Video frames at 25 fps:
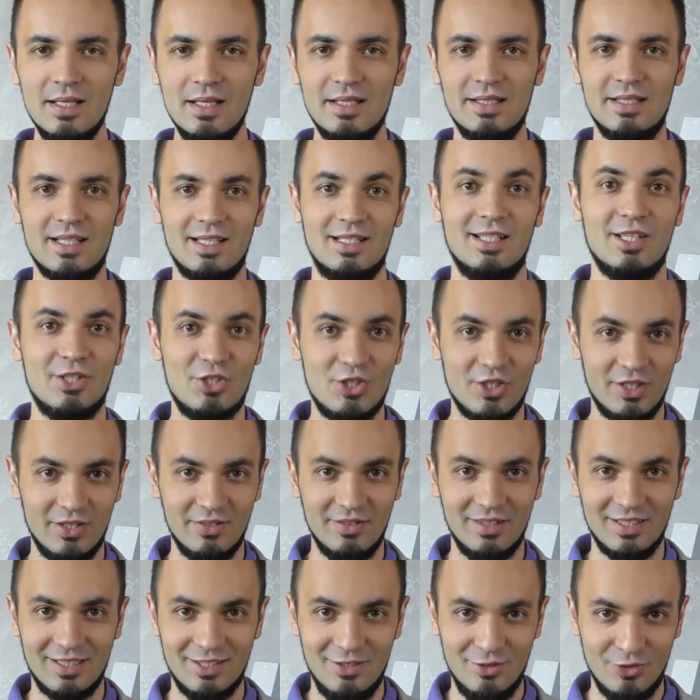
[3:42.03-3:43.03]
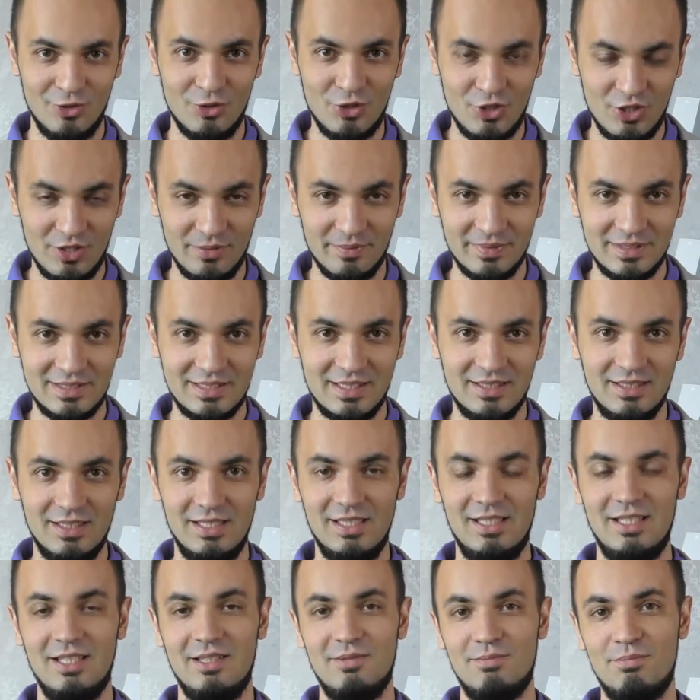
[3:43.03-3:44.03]
Я как человек не очень
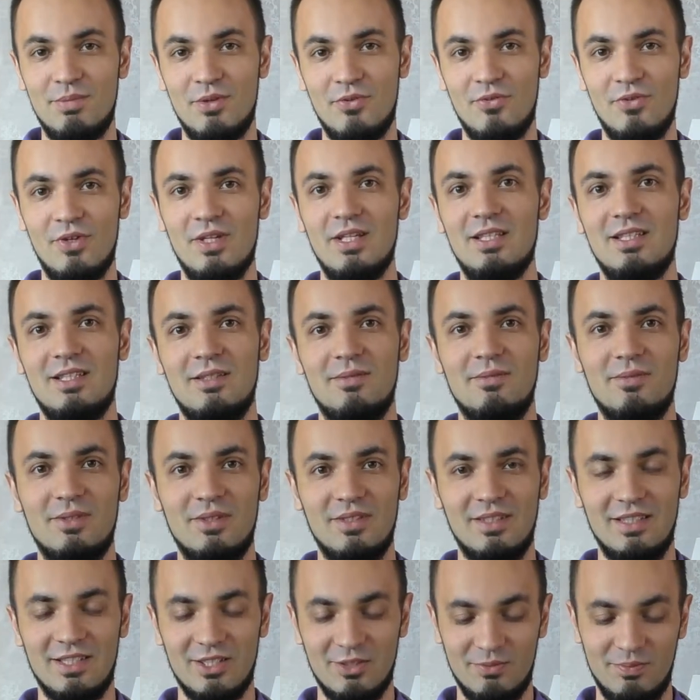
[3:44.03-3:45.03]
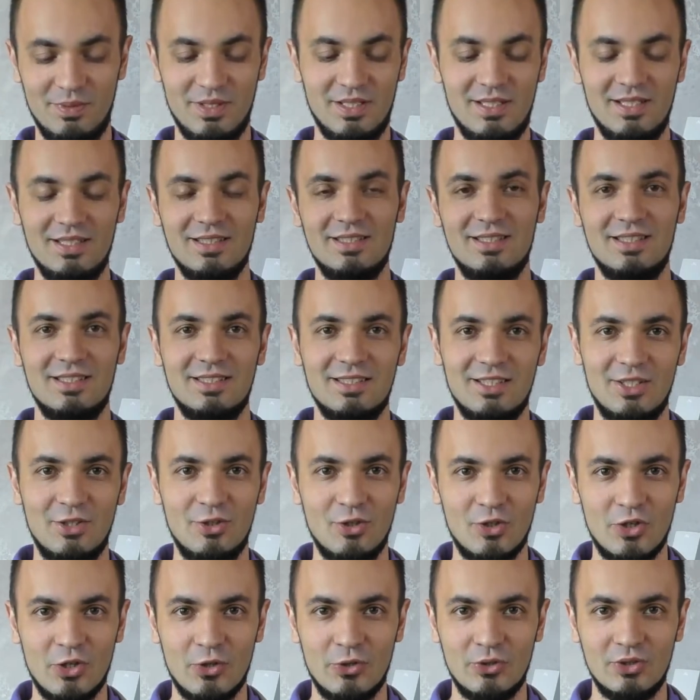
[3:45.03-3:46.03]
эмоциональный, по фактам, я же прекрасно
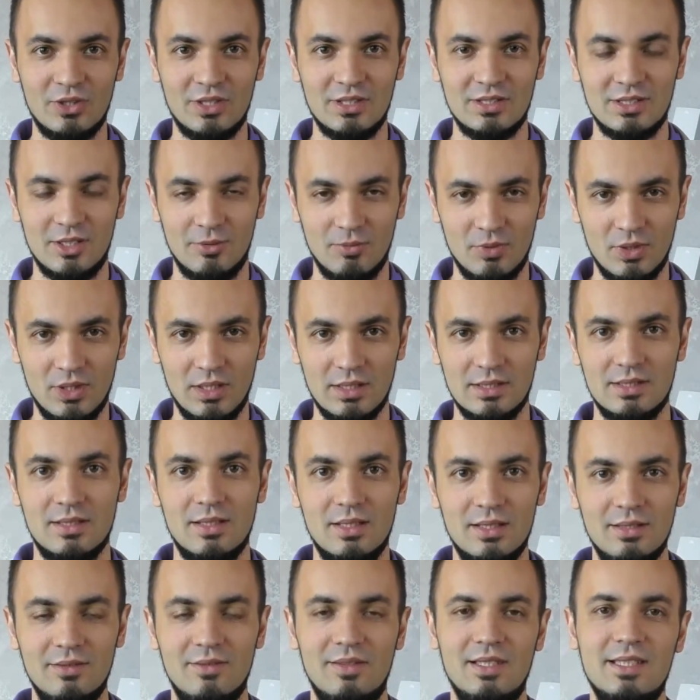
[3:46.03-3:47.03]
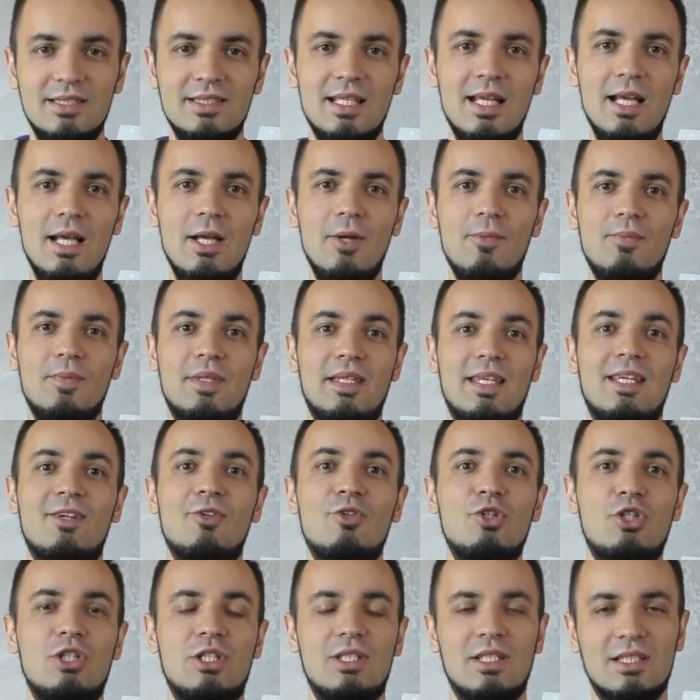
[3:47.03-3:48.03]
знаю, как у нас там дела складывались, я
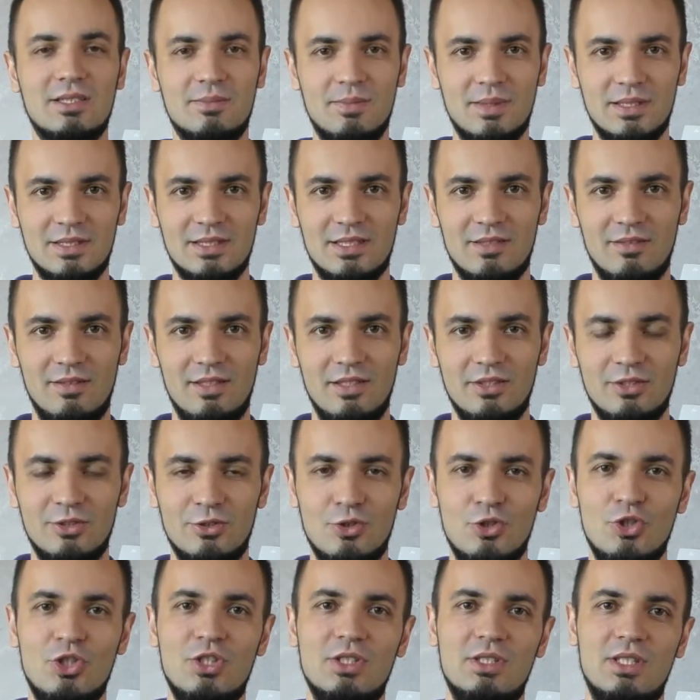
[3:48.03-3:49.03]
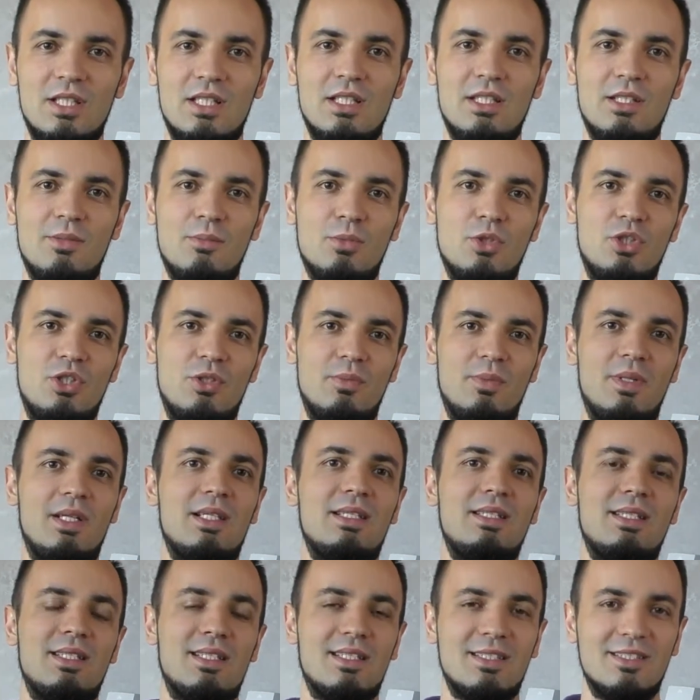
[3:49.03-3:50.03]
уже нас представлял с точки зрения
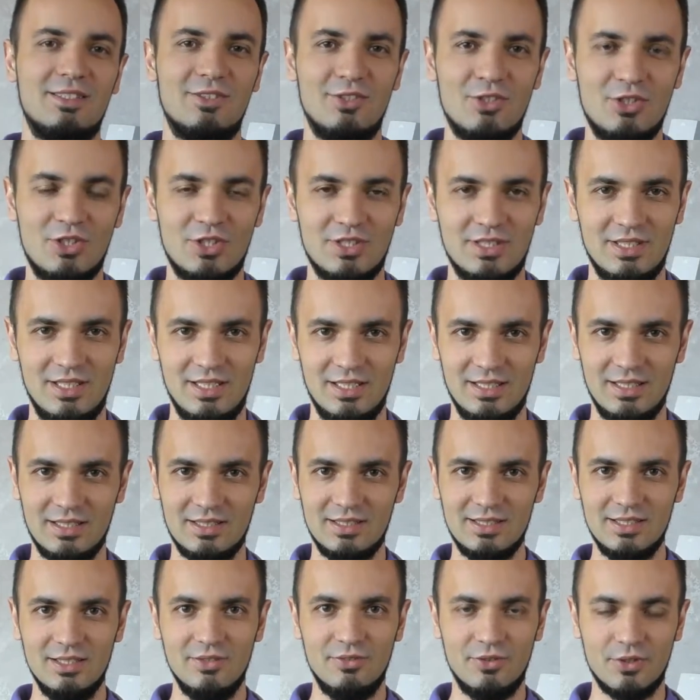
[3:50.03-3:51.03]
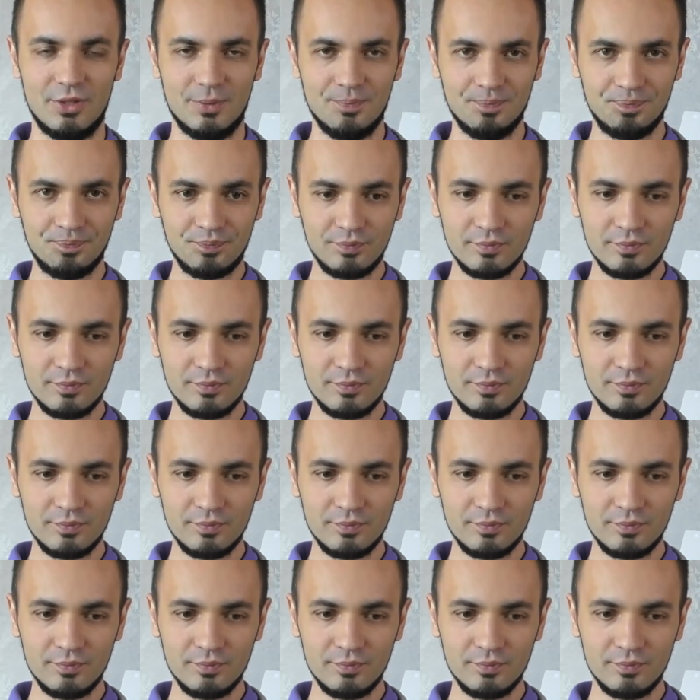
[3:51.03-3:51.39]
математики, с точки зрения цифр.